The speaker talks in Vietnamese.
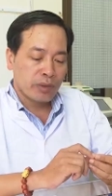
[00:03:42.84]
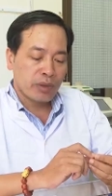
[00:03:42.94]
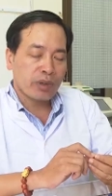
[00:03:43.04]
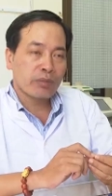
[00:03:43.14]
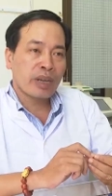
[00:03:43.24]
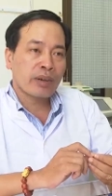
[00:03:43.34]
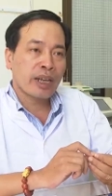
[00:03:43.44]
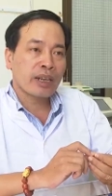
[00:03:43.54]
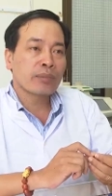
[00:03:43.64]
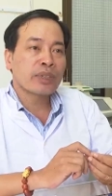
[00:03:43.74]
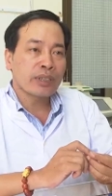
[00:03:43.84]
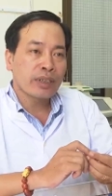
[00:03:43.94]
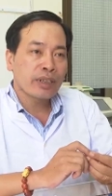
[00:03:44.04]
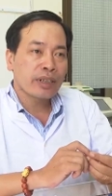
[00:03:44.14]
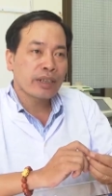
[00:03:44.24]
vi khuẩn ban ra là 10
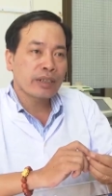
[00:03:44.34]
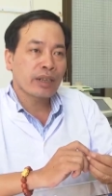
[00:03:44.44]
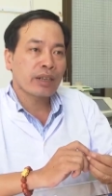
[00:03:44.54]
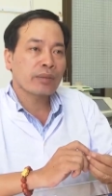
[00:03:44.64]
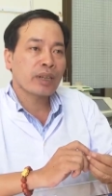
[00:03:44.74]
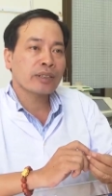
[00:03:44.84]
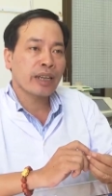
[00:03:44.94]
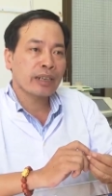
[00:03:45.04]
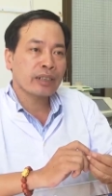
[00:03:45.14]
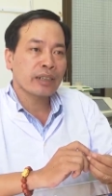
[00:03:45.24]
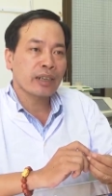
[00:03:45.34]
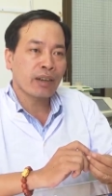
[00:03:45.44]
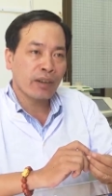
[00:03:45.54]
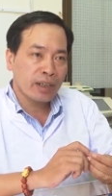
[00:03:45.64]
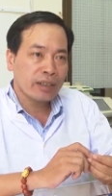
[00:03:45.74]
ờ, phát sáng thì
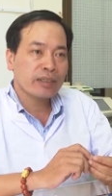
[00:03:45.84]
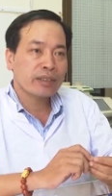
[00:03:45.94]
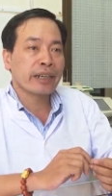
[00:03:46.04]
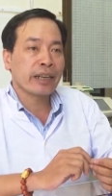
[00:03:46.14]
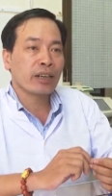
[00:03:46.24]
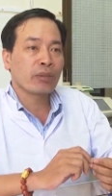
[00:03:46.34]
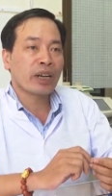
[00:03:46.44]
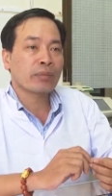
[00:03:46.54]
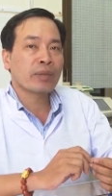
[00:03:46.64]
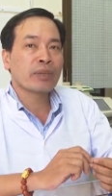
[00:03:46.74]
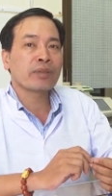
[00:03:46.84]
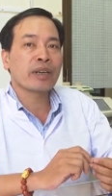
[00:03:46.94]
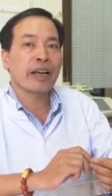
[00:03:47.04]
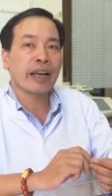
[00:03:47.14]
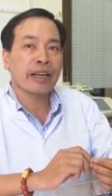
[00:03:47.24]
có thì cái độ mặn 30
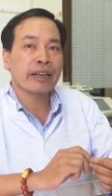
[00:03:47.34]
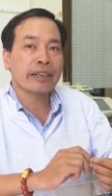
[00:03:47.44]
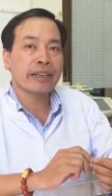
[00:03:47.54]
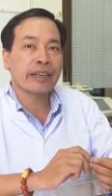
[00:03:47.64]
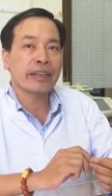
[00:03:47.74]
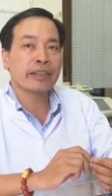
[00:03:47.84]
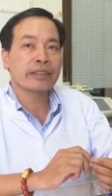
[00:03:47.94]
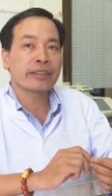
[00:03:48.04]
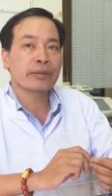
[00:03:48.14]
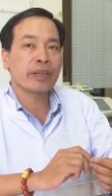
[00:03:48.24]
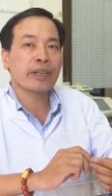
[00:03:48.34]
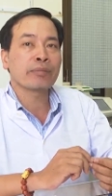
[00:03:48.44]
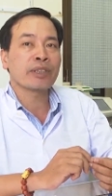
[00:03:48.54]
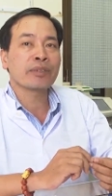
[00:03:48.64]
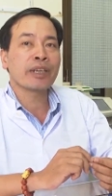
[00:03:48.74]
phần ngàn thì nói chung nó
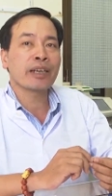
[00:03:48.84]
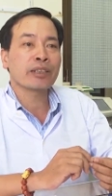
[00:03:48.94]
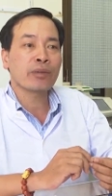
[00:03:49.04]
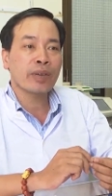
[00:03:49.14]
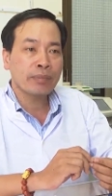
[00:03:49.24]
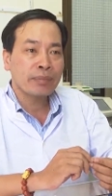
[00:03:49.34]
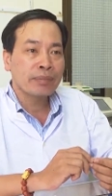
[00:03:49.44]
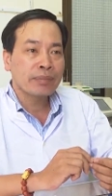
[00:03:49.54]
nằm trong giới hạn cho phép